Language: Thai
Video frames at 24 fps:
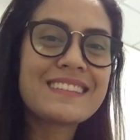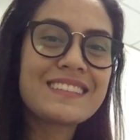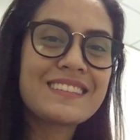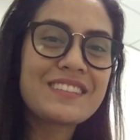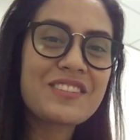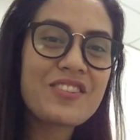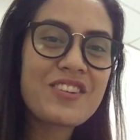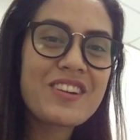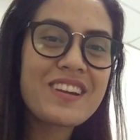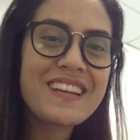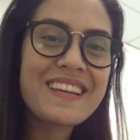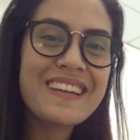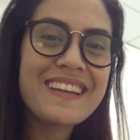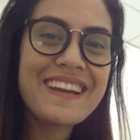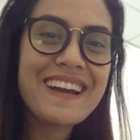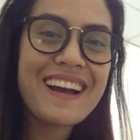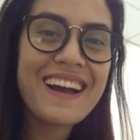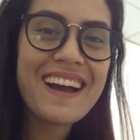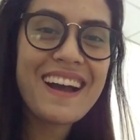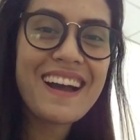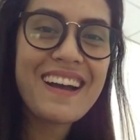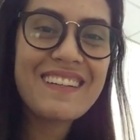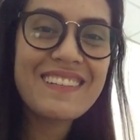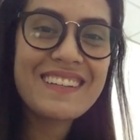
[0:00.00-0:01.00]
สวัสดี
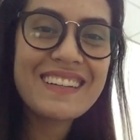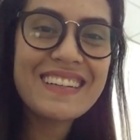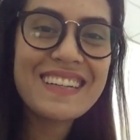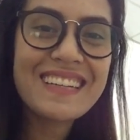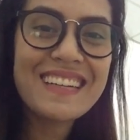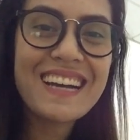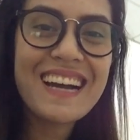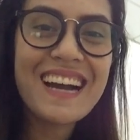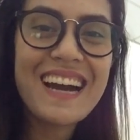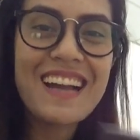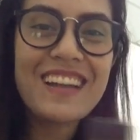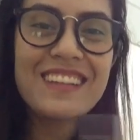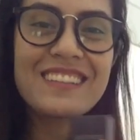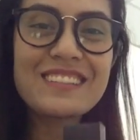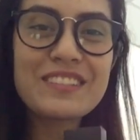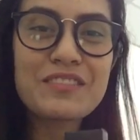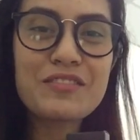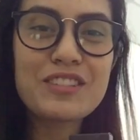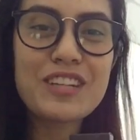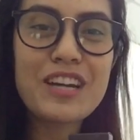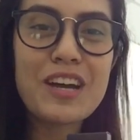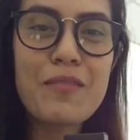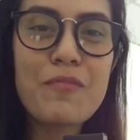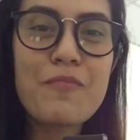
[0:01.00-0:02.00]
ค่ะ วันนี้นะคะเราจะ
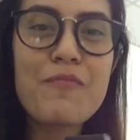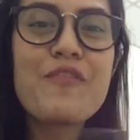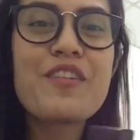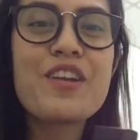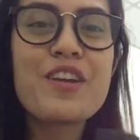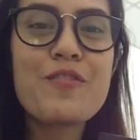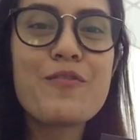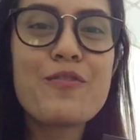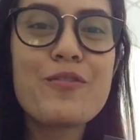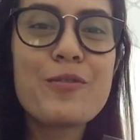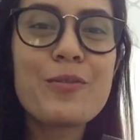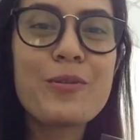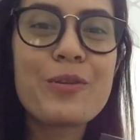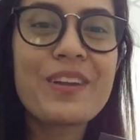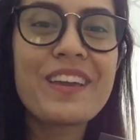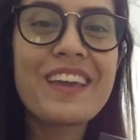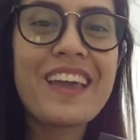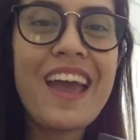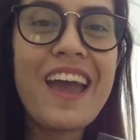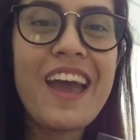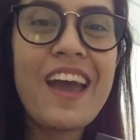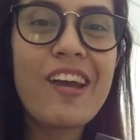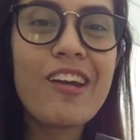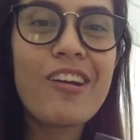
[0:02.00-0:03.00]
มาทำรีวิว
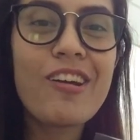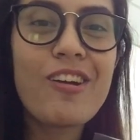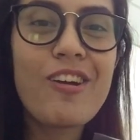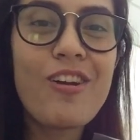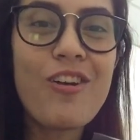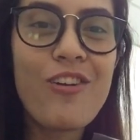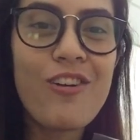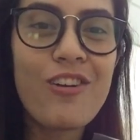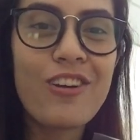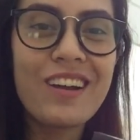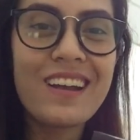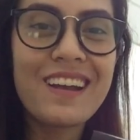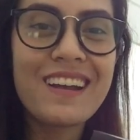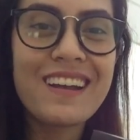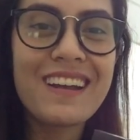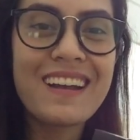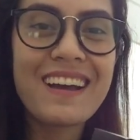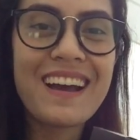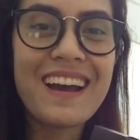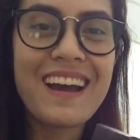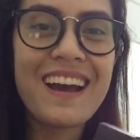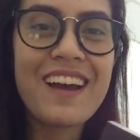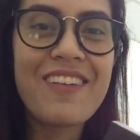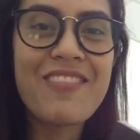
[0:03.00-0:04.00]
แกะกล่องกัน
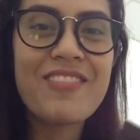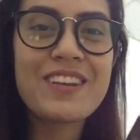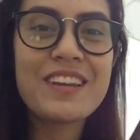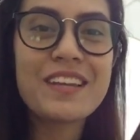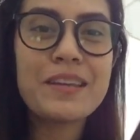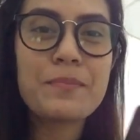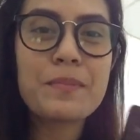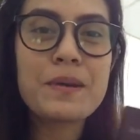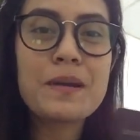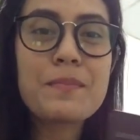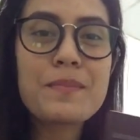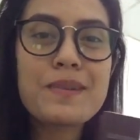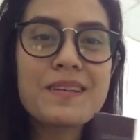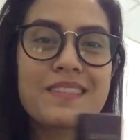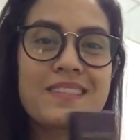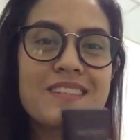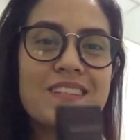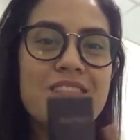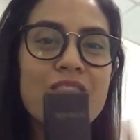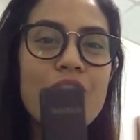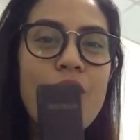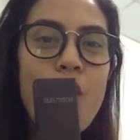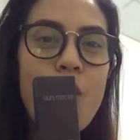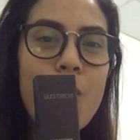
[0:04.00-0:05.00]
นะคะ วันนี้เพิ่งไปซื้
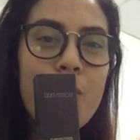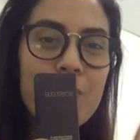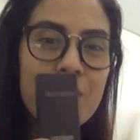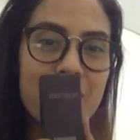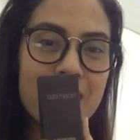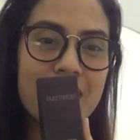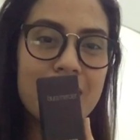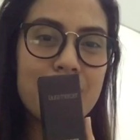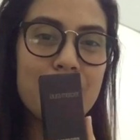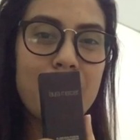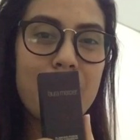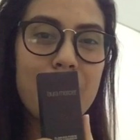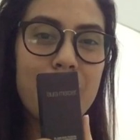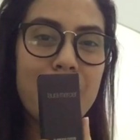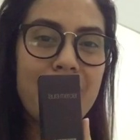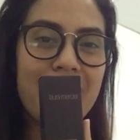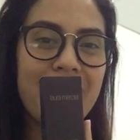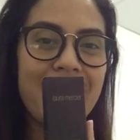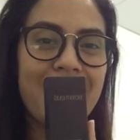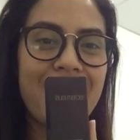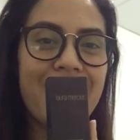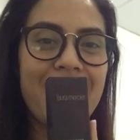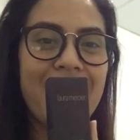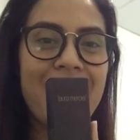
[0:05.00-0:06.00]
อรองพื้นมาใหม่
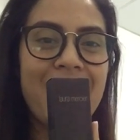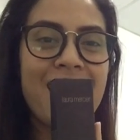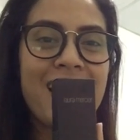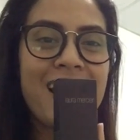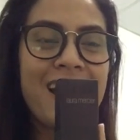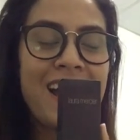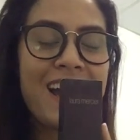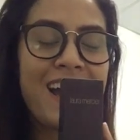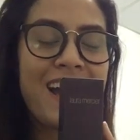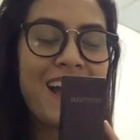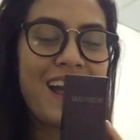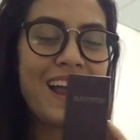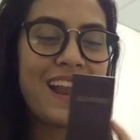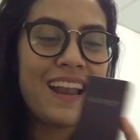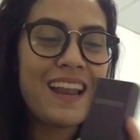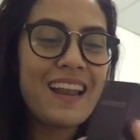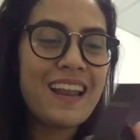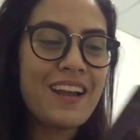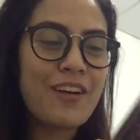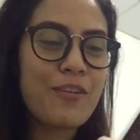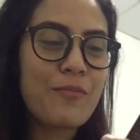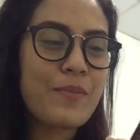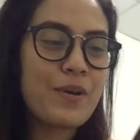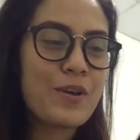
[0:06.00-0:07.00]
ค่ะ
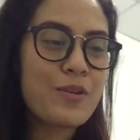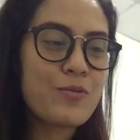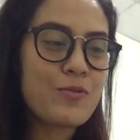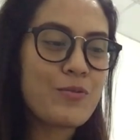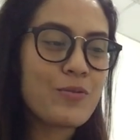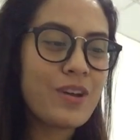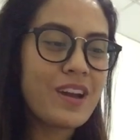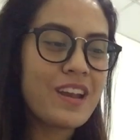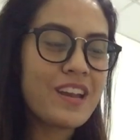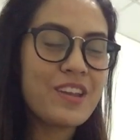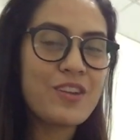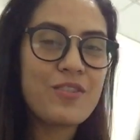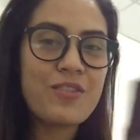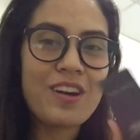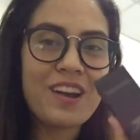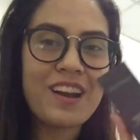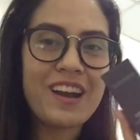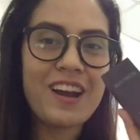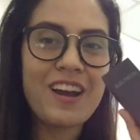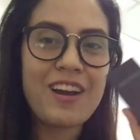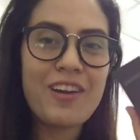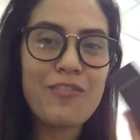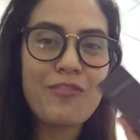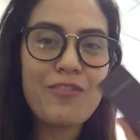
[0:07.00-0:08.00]
เรามาดูกันดีกว่า
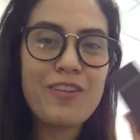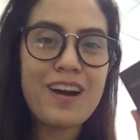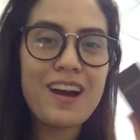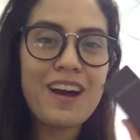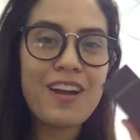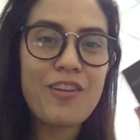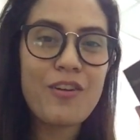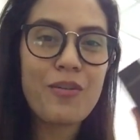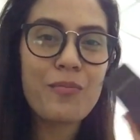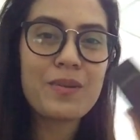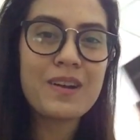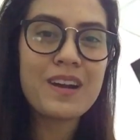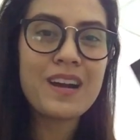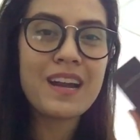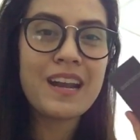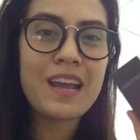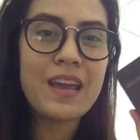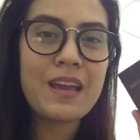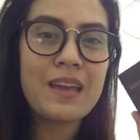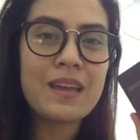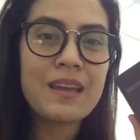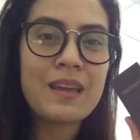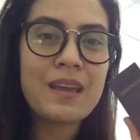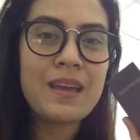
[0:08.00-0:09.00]
นะคะ ว่ารองพื้นข้างใน
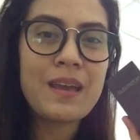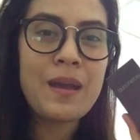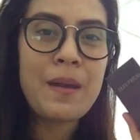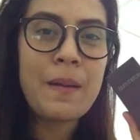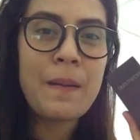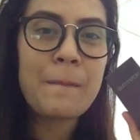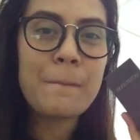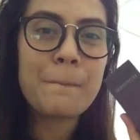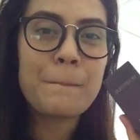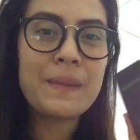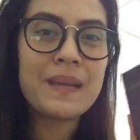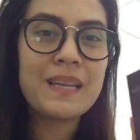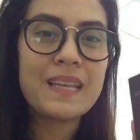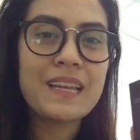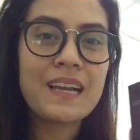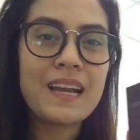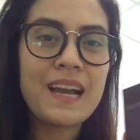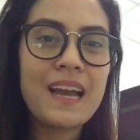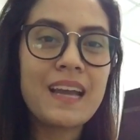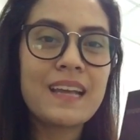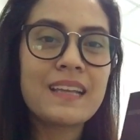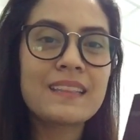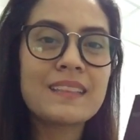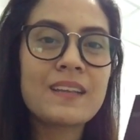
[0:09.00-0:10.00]
เป็นยัง
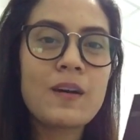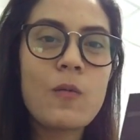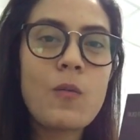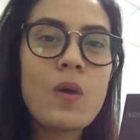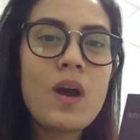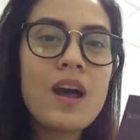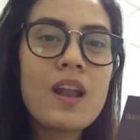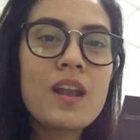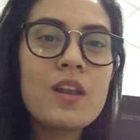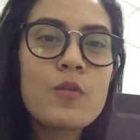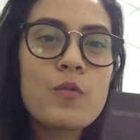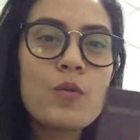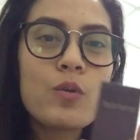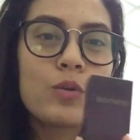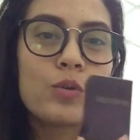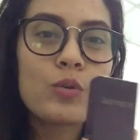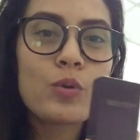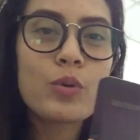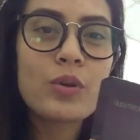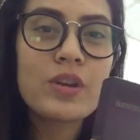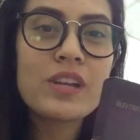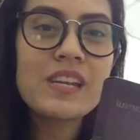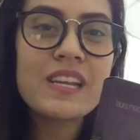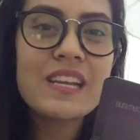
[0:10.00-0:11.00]
ไง แต่ว่ารีวิวตั
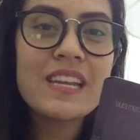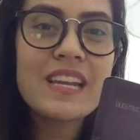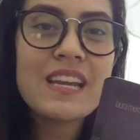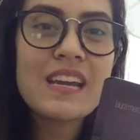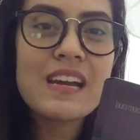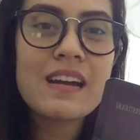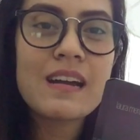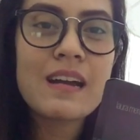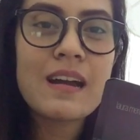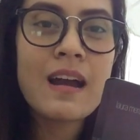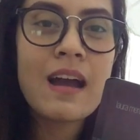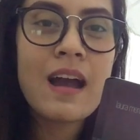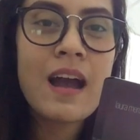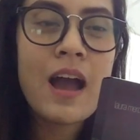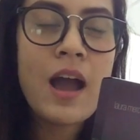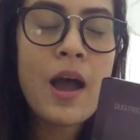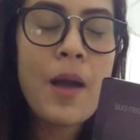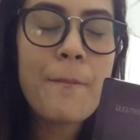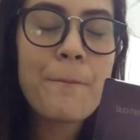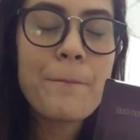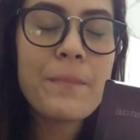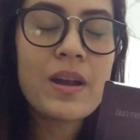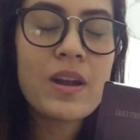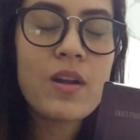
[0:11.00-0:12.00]
วนี้เนี่ย
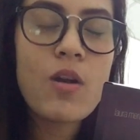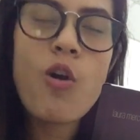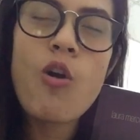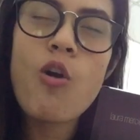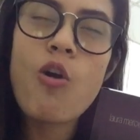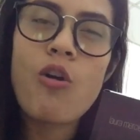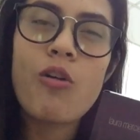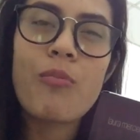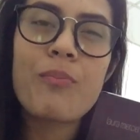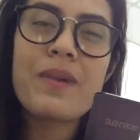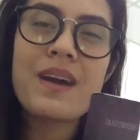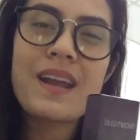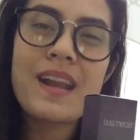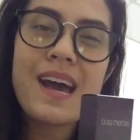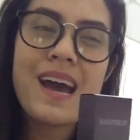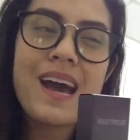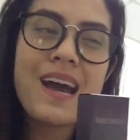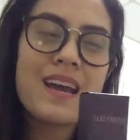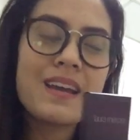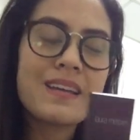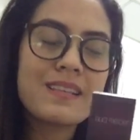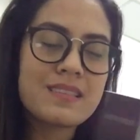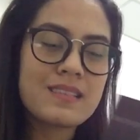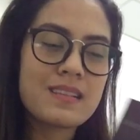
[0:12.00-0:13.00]
มันออกมาได้
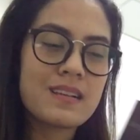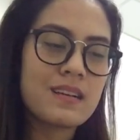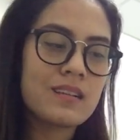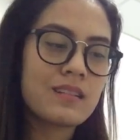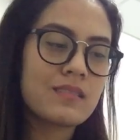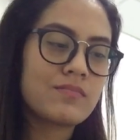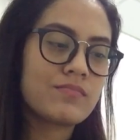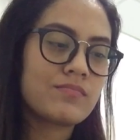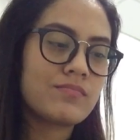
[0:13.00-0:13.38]
สัก